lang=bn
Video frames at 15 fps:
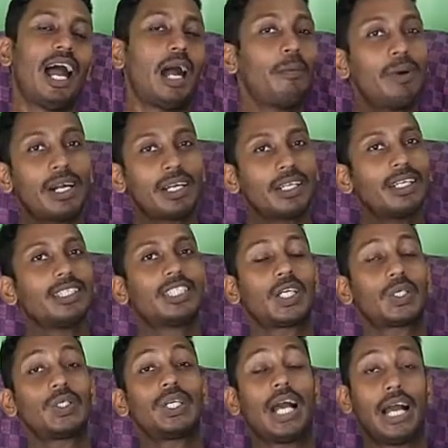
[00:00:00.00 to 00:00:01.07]
আবার
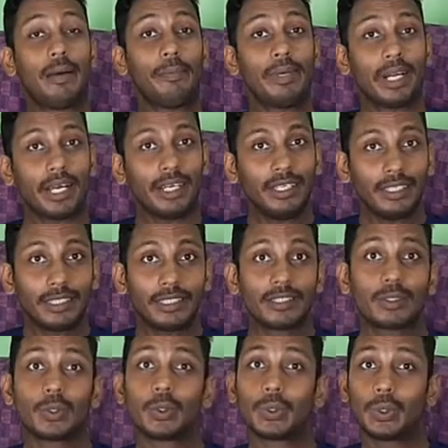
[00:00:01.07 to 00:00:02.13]
যখন আমরা
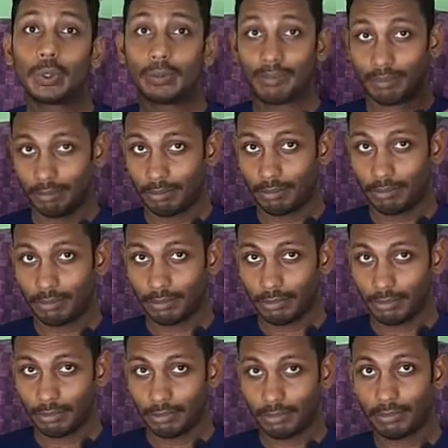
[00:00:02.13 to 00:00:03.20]
কোনো
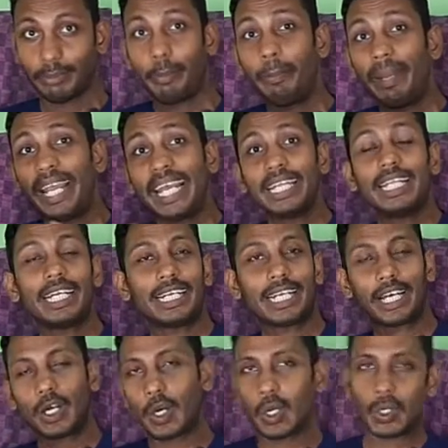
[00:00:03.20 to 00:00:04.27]
মেয়েদেরকে
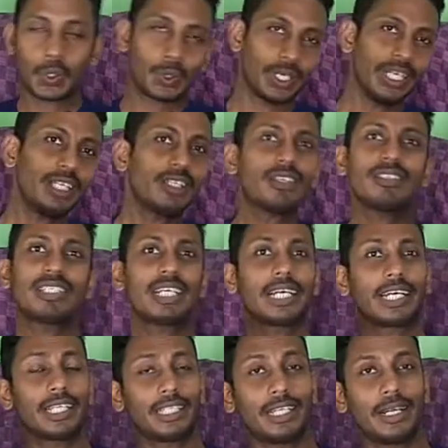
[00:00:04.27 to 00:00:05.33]
কল করি তখন
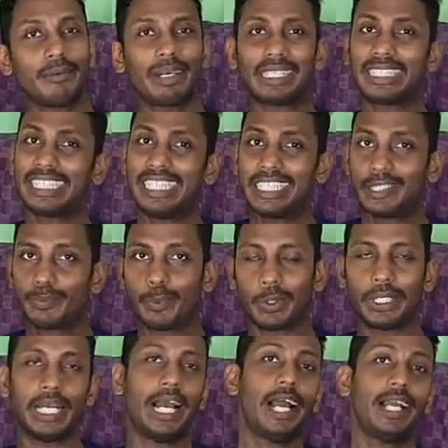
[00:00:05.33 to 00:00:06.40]
সেক্ষেত্রে আমরা সিস
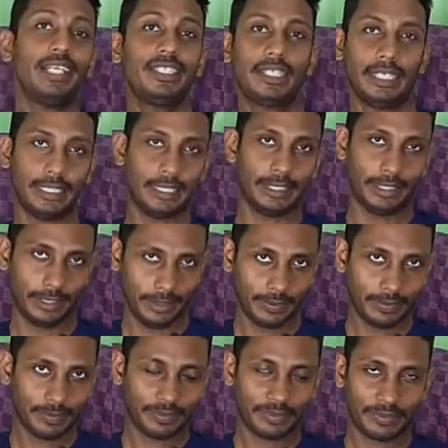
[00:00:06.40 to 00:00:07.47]
বলি হাই সিস
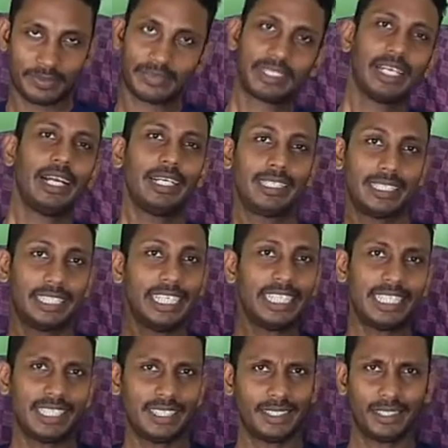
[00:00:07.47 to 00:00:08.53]
সিস
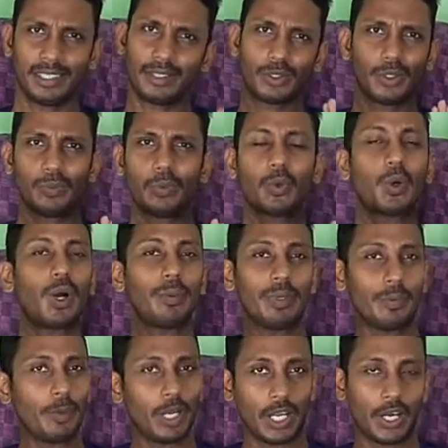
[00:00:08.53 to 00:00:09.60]
খুব কমই
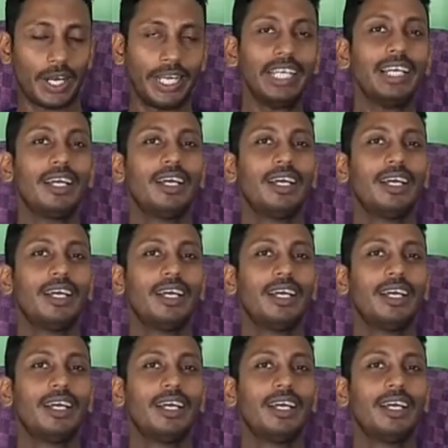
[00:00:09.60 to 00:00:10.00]
বলা হয়